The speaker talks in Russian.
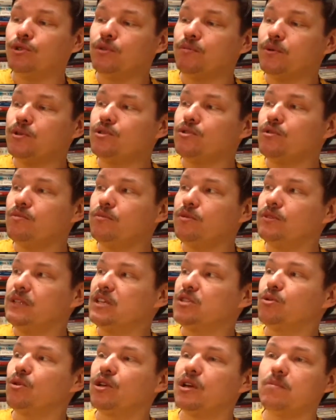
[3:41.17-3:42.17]
но просто он был
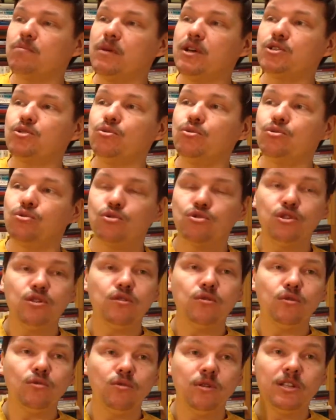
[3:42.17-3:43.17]
настолько большой, что
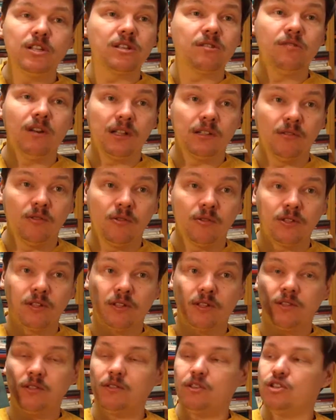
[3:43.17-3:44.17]
жизнь у него не складывалась.
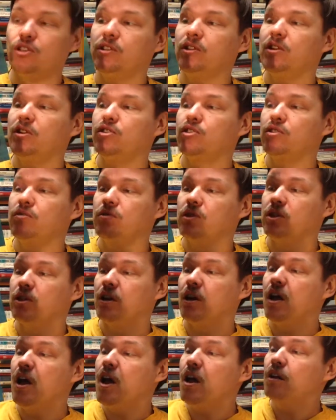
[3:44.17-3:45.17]
Это совершенно очевидно.